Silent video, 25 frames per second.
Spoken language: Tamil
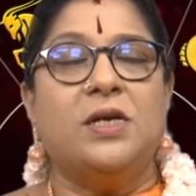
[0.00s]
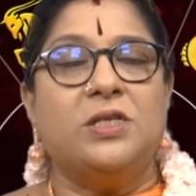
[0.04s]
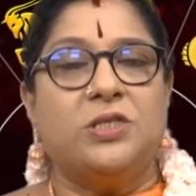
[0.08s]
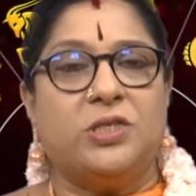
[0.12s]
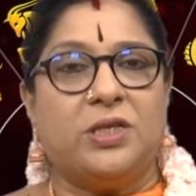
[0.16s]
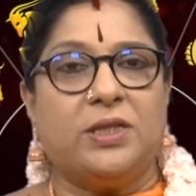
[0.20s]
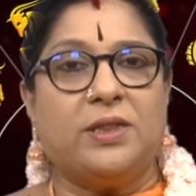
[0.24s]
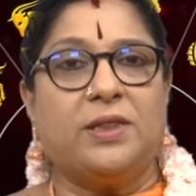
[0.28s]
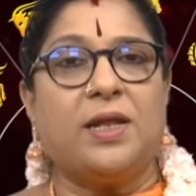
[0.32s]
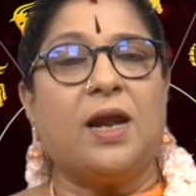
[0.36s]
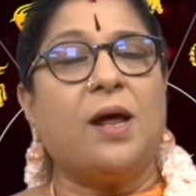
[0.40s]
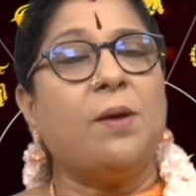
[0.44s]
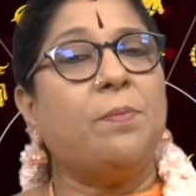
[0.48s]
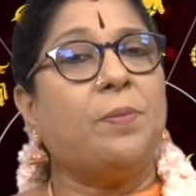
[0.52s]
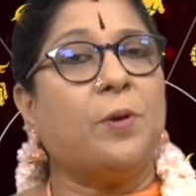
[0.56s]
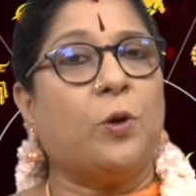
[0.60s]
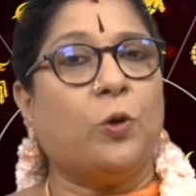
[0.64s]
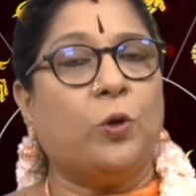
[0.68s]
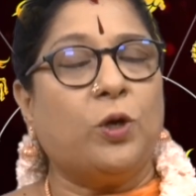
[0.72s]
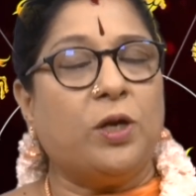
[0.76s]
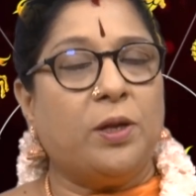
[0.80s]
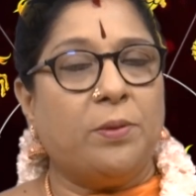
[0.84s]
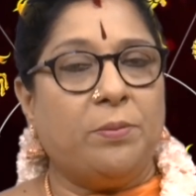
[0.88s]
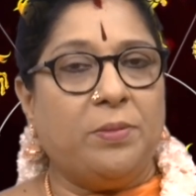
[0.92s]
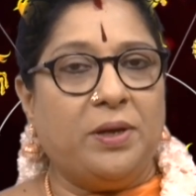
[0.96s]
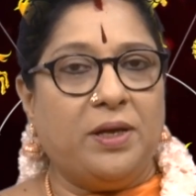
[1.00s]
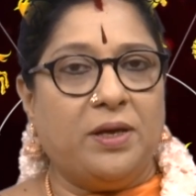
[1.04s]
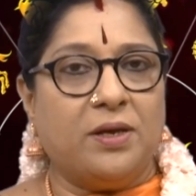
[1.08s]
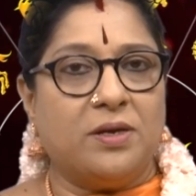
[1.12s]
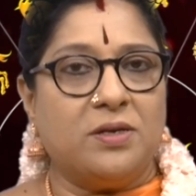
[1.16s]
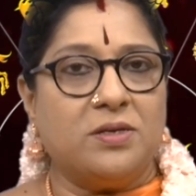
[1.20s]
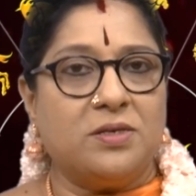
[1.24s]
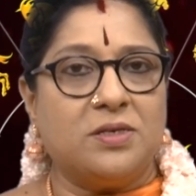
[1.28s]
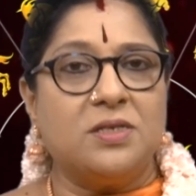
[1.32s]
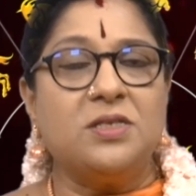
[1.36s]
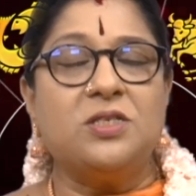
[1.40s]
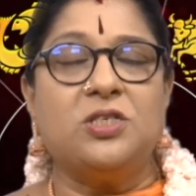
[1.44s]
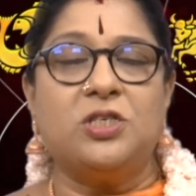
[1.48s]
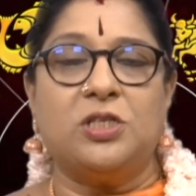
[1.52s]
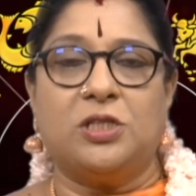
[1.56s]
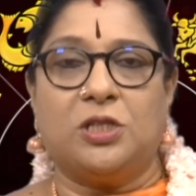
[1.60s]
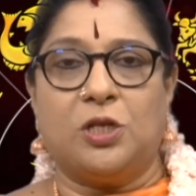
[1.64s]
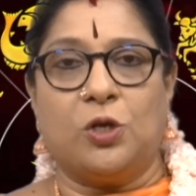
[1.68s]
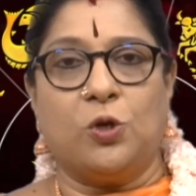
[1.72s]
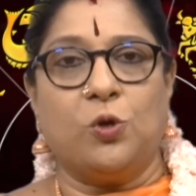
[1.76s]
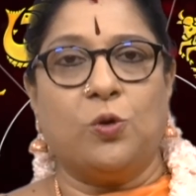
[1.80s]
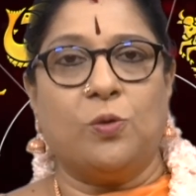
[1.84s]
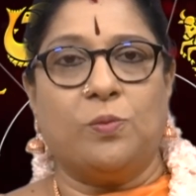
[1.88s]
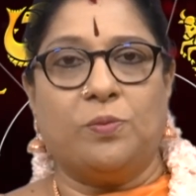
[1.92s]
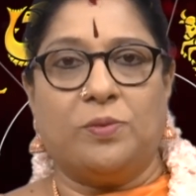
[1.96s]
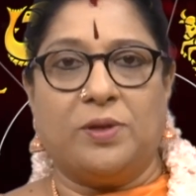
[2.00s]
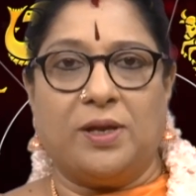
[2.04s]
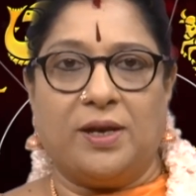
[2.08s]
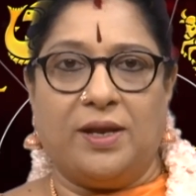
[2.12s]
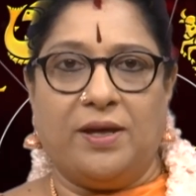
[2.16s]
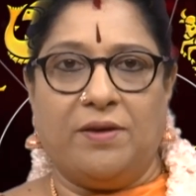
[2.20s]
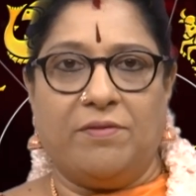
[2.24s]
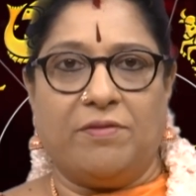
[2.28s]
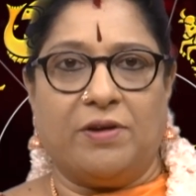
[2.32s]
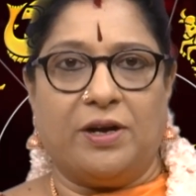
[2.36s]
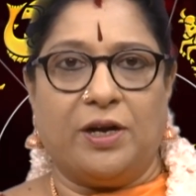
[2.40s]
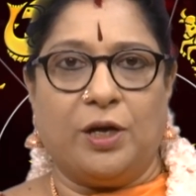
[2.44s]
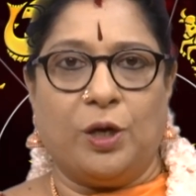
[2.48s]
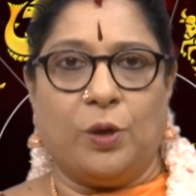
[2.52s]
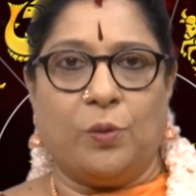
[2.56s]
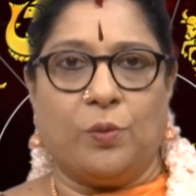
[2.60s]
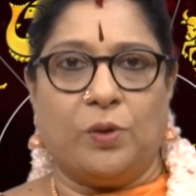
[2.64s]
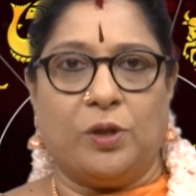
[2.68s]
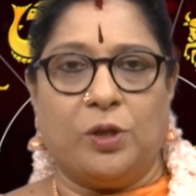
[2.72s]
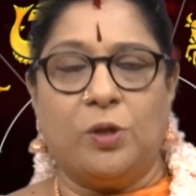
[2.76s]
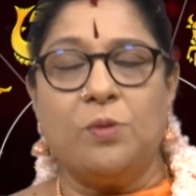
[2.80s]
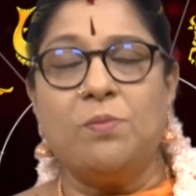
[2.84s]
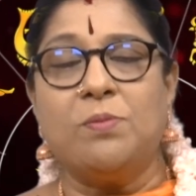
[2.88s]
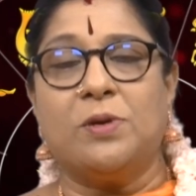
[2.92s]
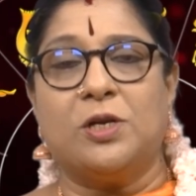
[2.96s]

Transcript: சித்ரா பௌர்ணமி அன்று சித்ரகுப்தனை வணங்குவதும்